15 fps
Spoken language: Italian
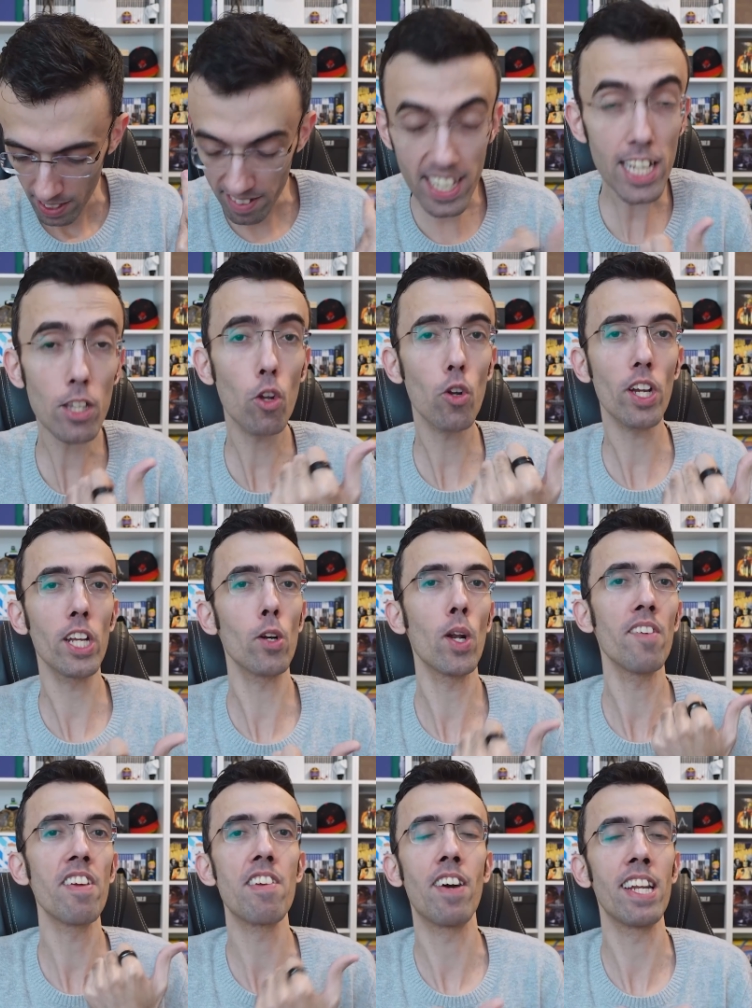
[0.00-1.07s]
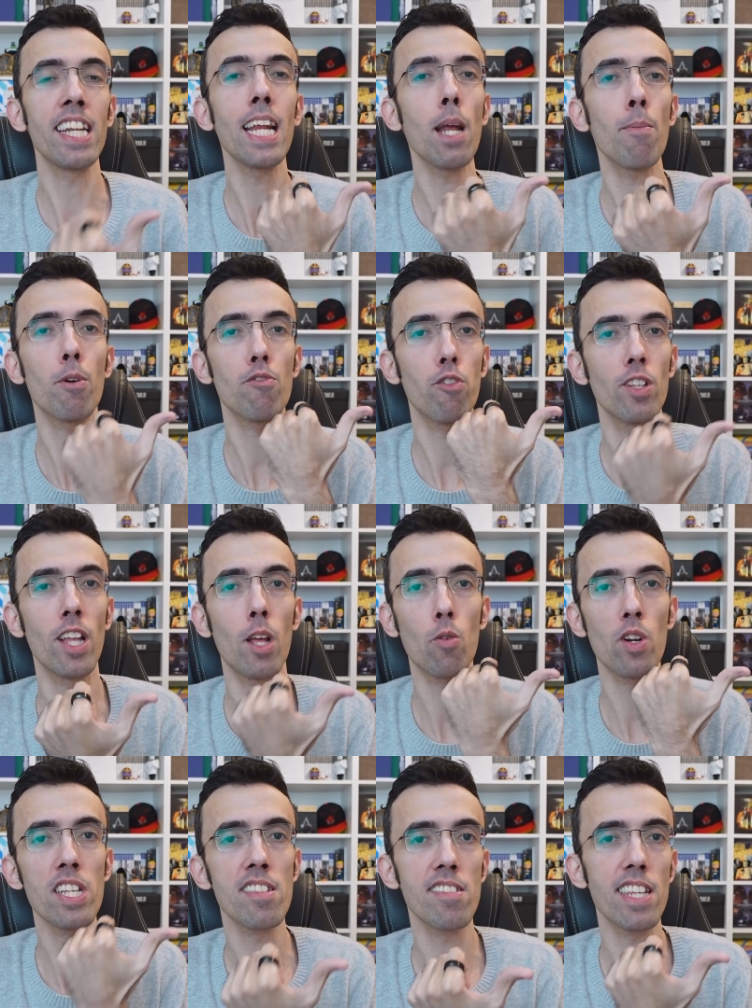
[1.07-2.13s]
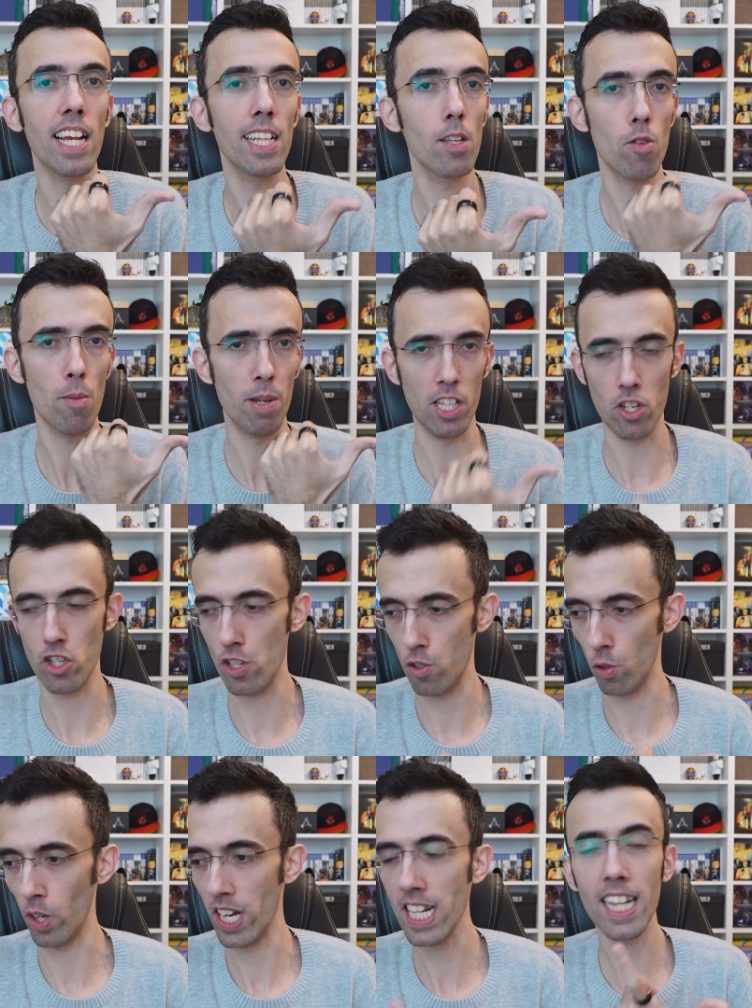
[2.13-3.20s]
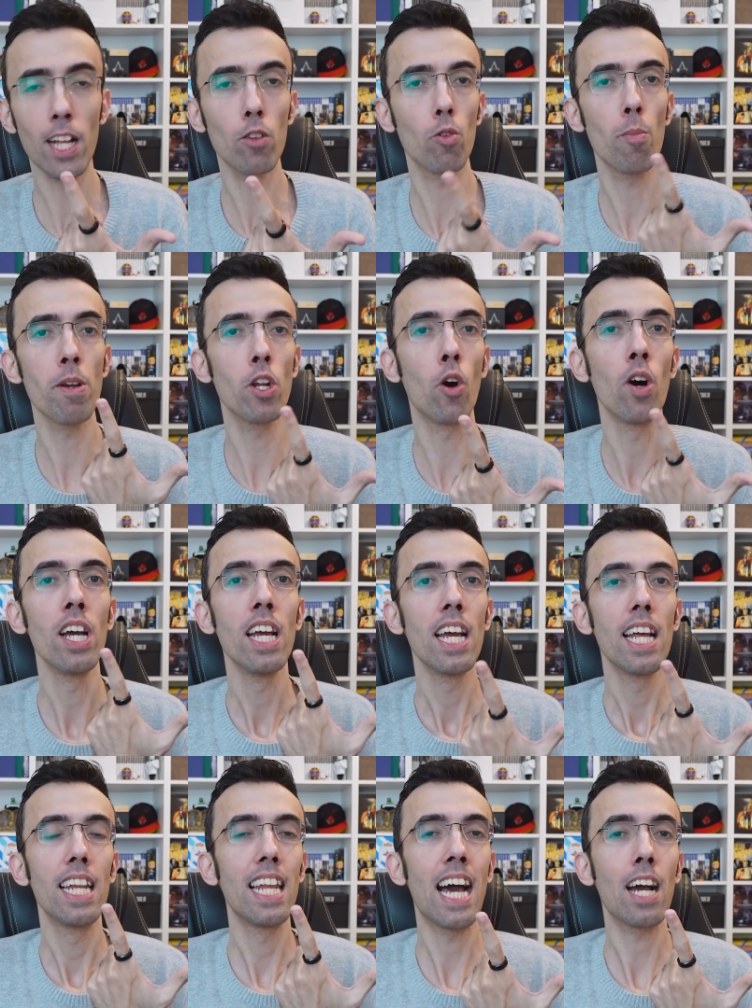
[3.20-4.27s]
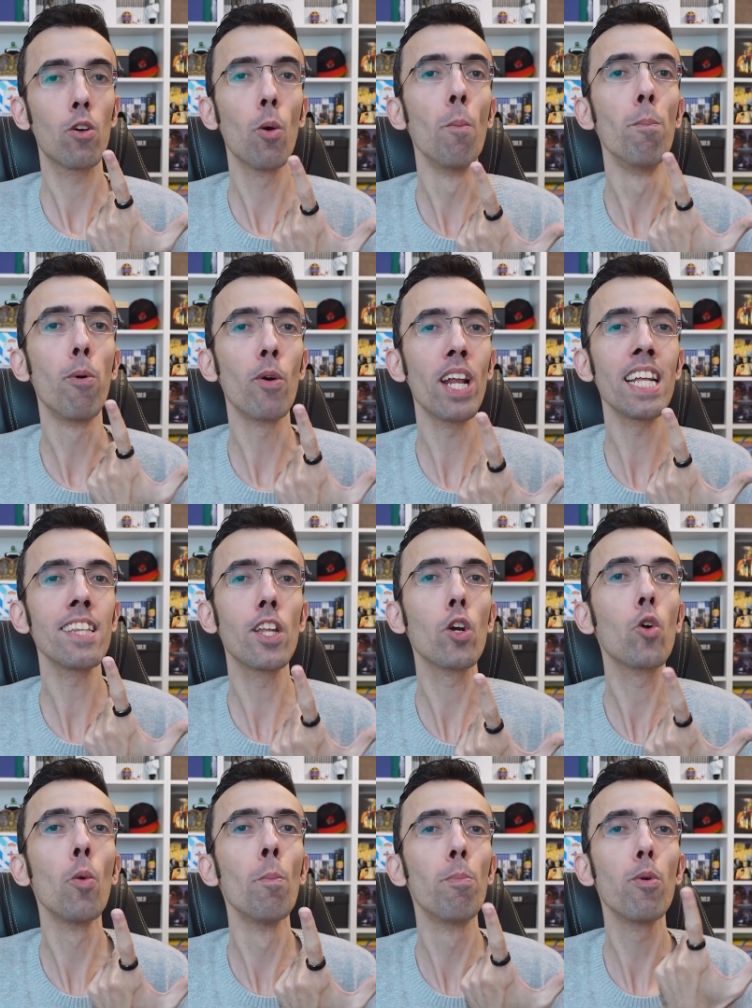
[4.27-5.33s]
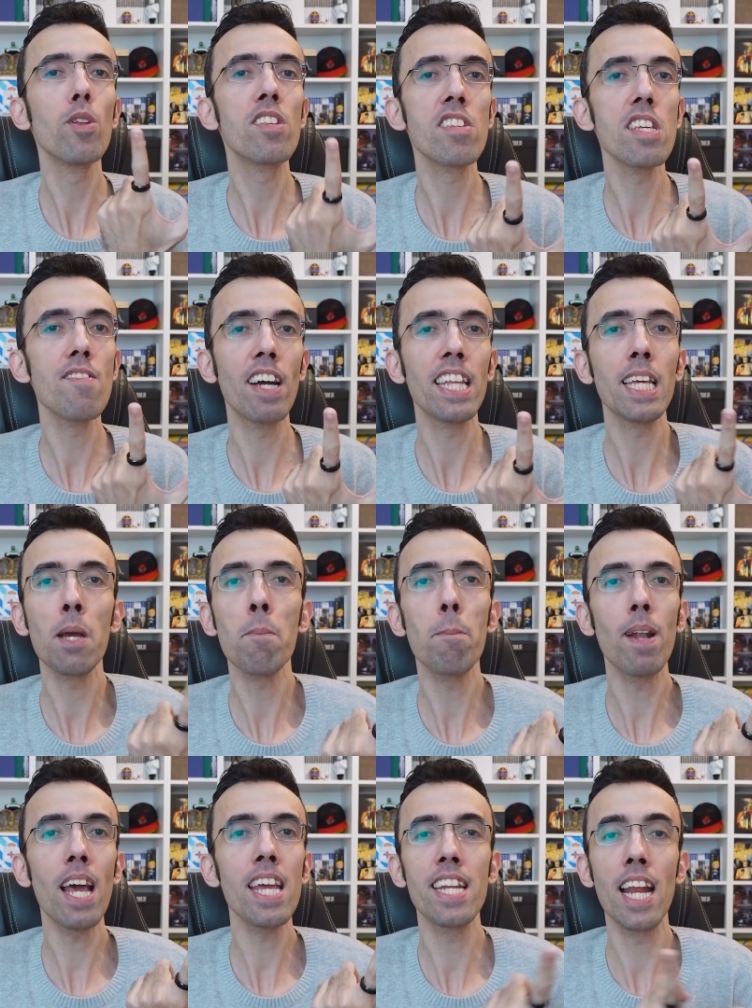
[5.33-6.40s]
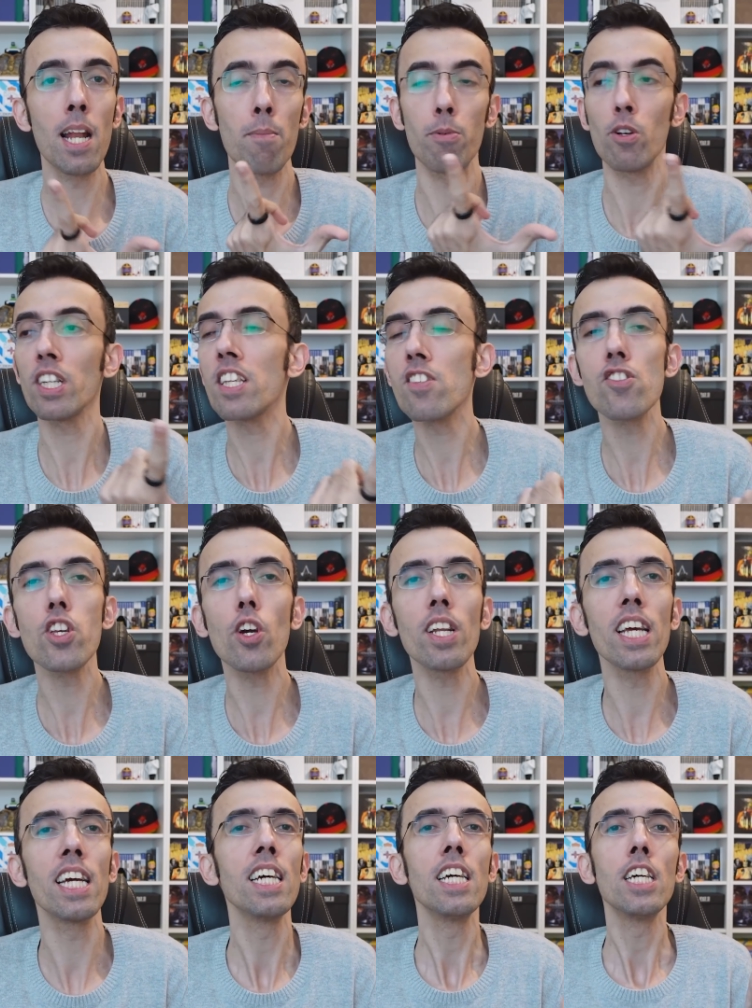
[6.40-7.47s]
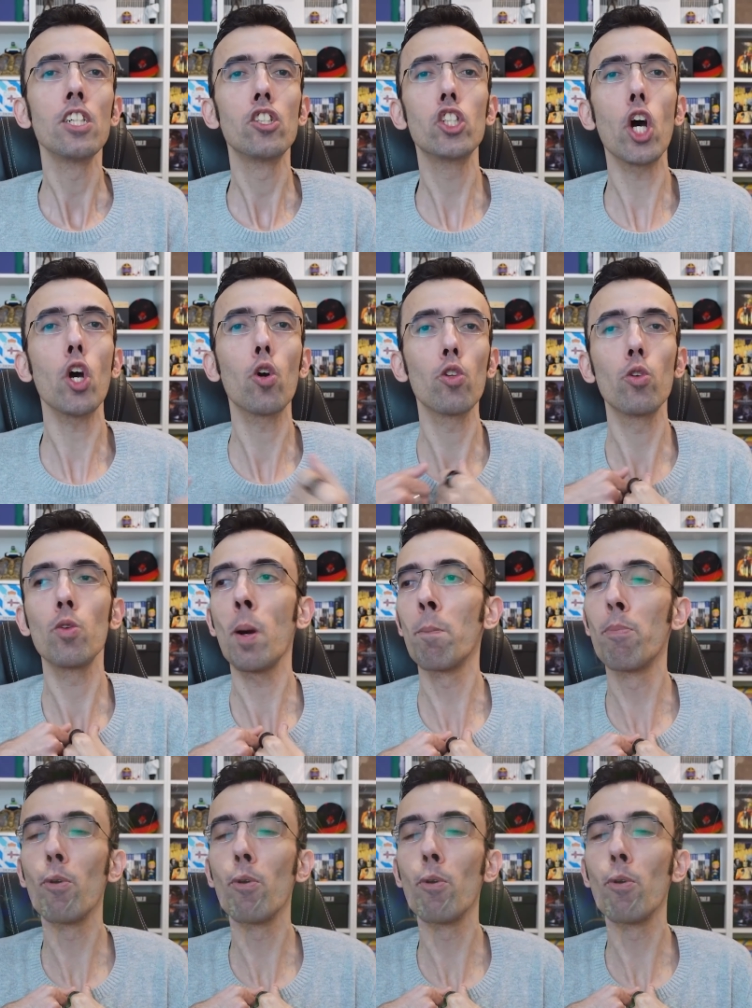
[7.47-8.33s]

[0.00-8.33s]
Titolo che non aveva né la profondità ruolistica dei suoi predecessori, né tantomeno la componente compulsiva di gameplay nella progressione, gioco di una